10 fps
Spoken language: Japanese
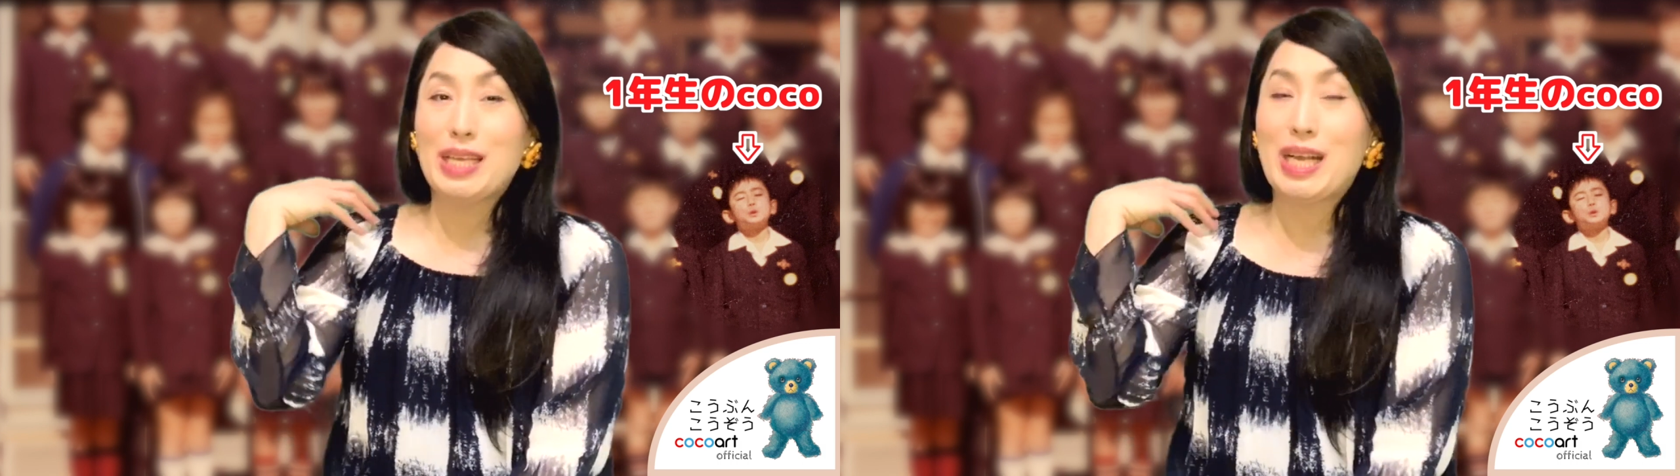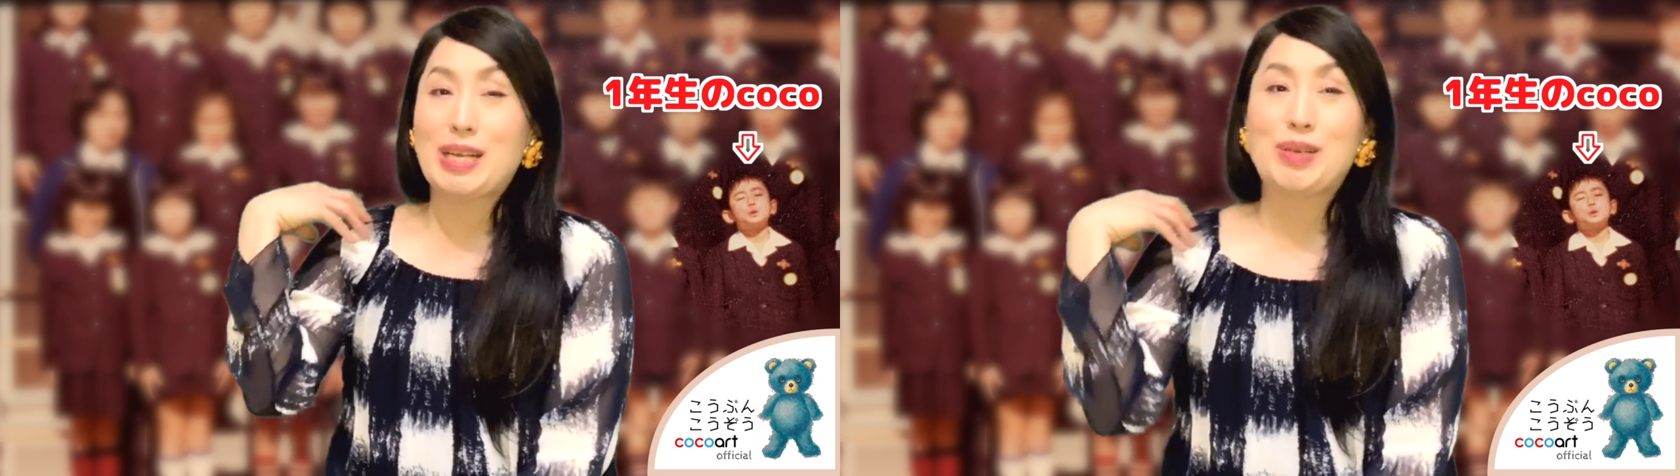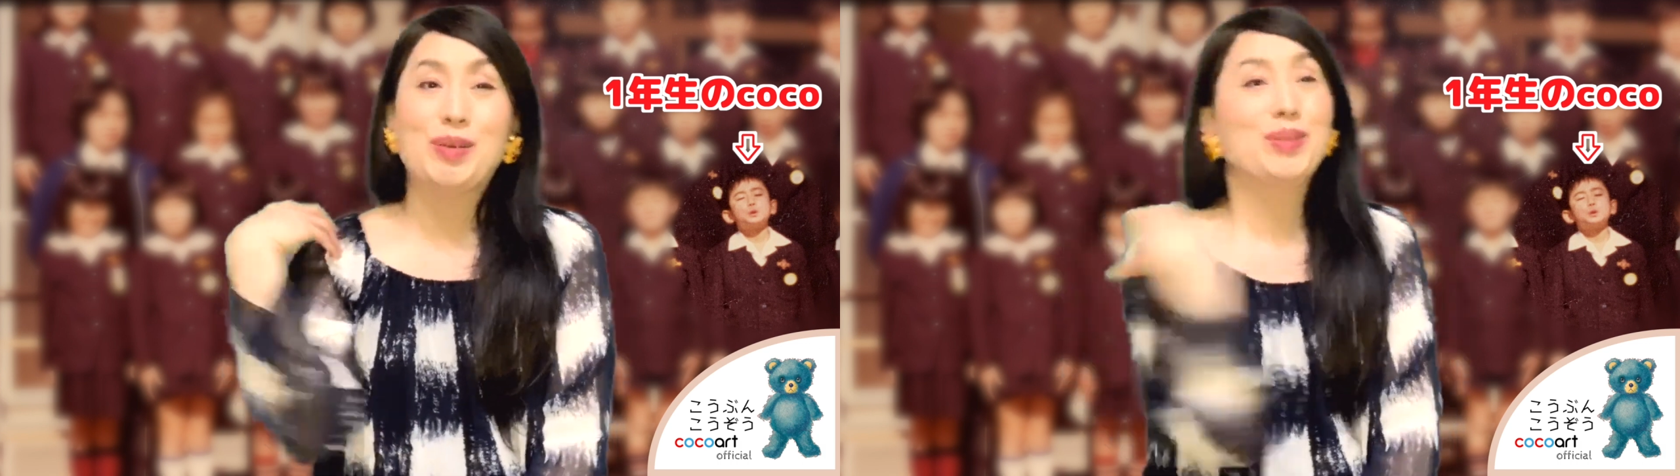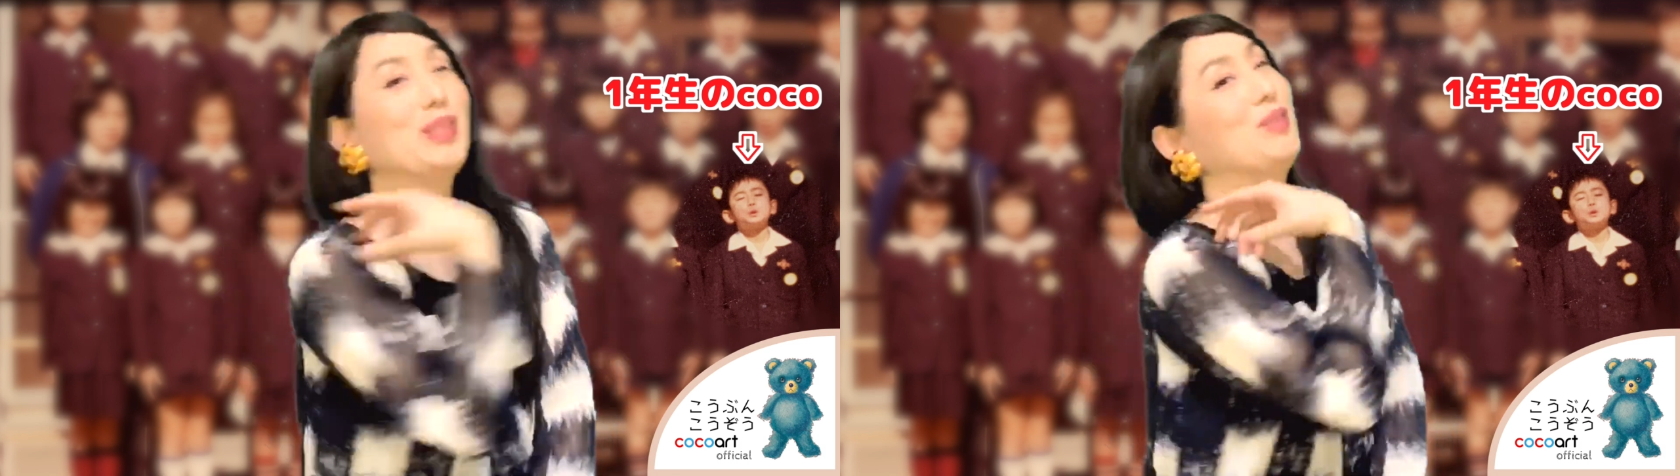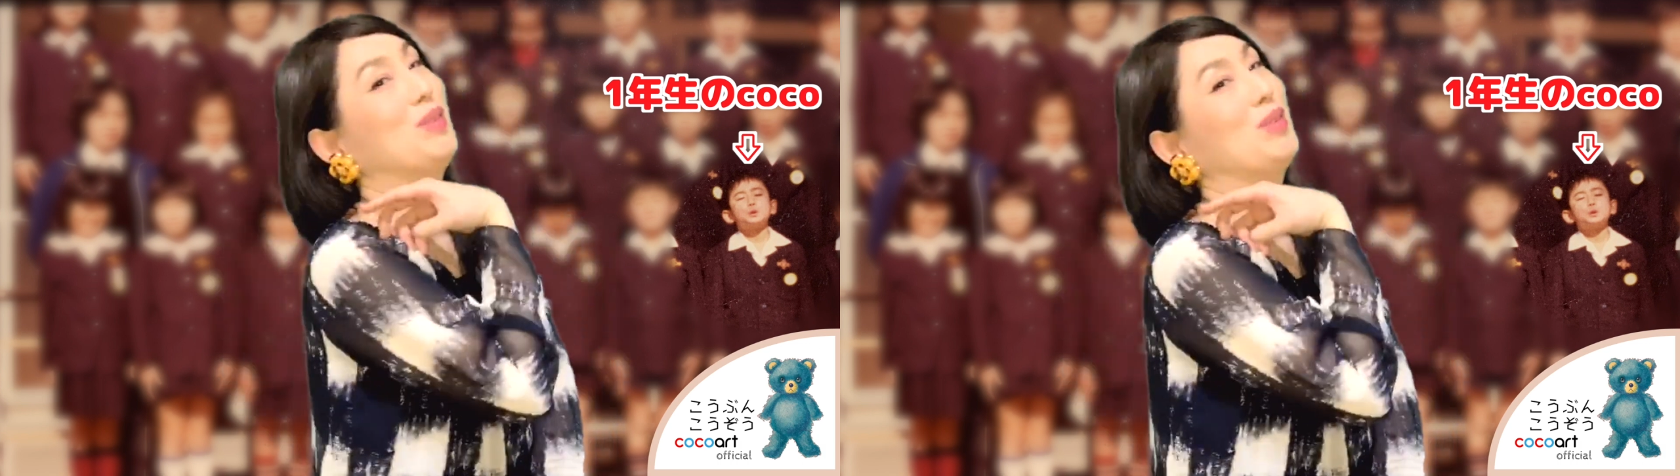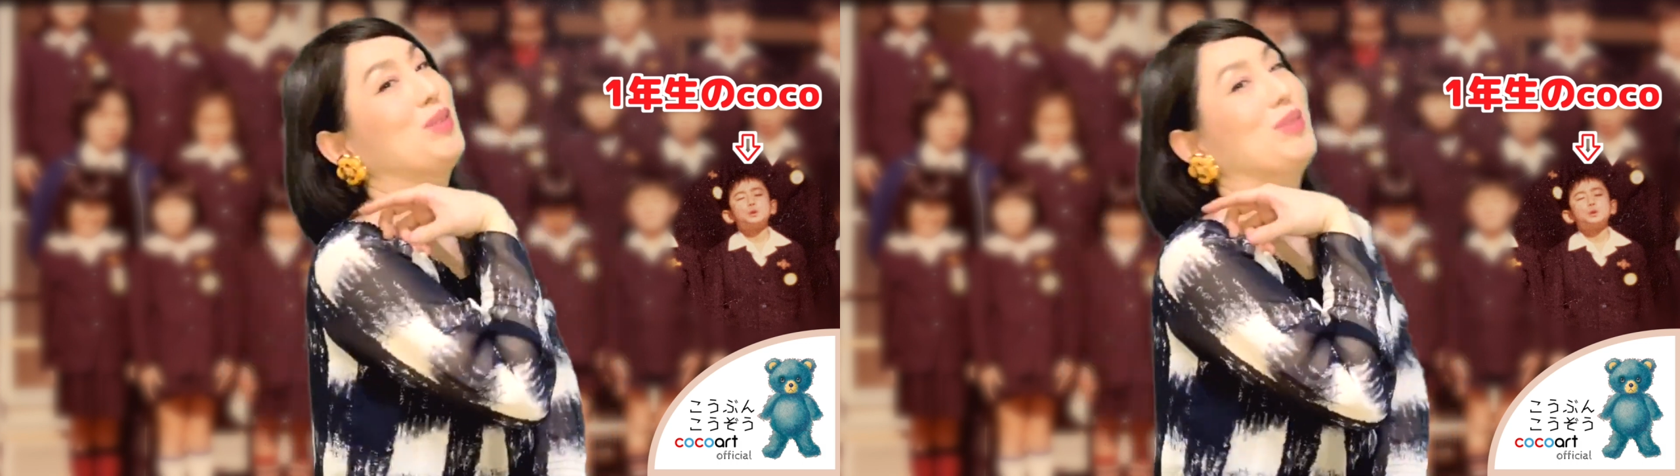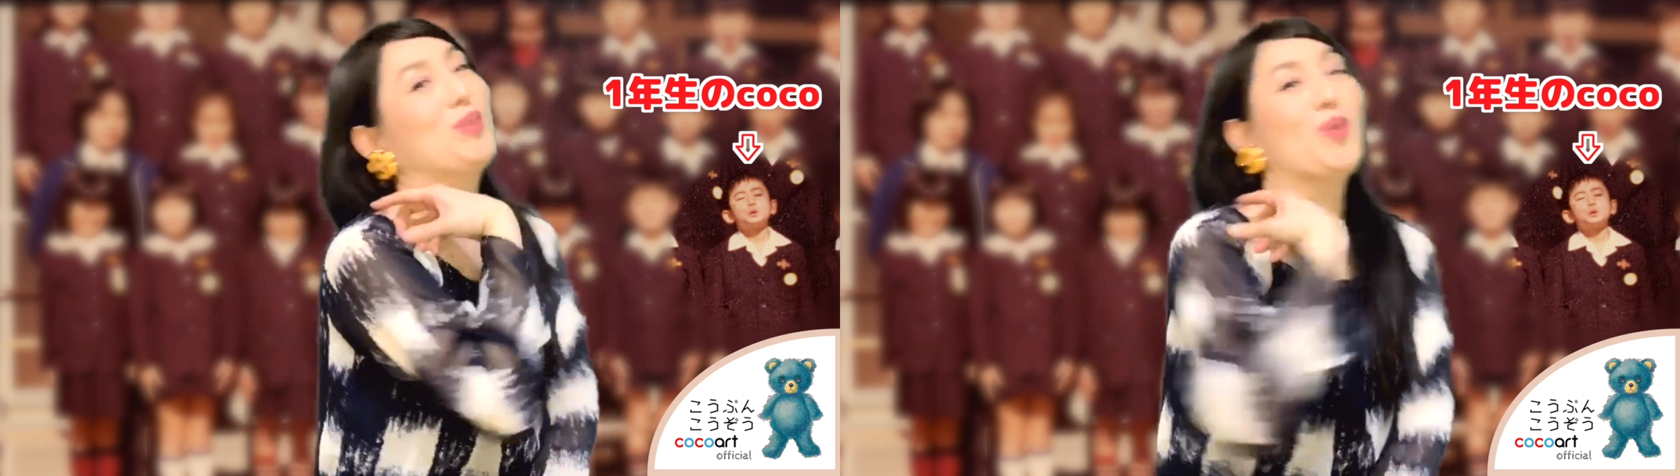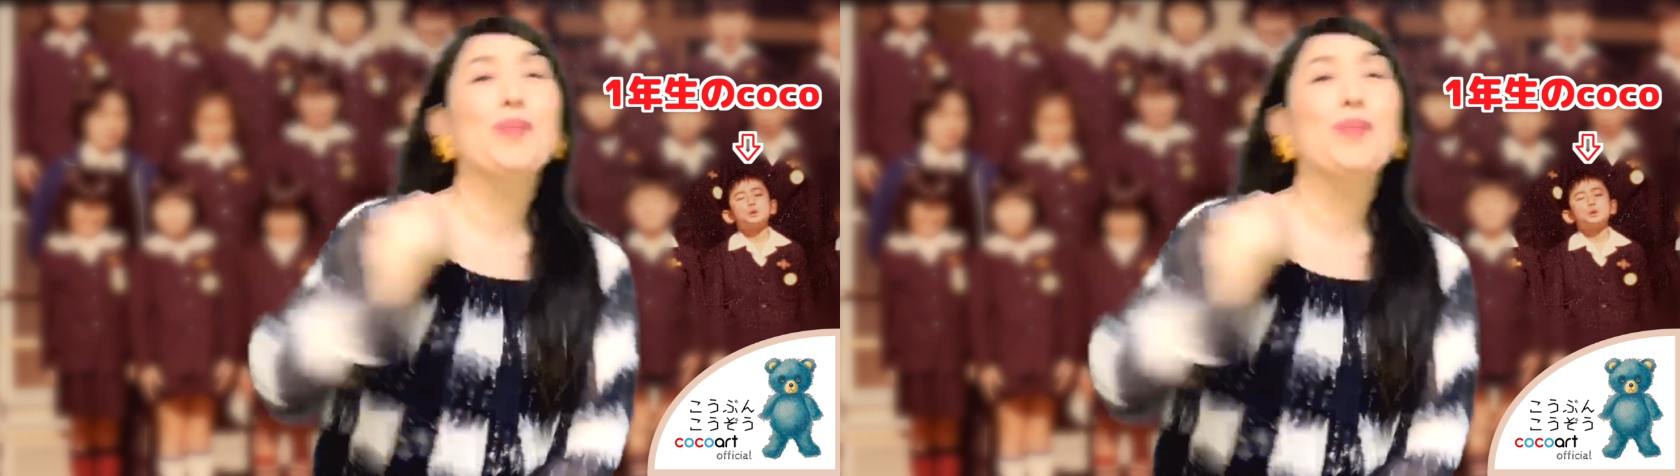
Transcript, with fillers: 学校に行く途中にこ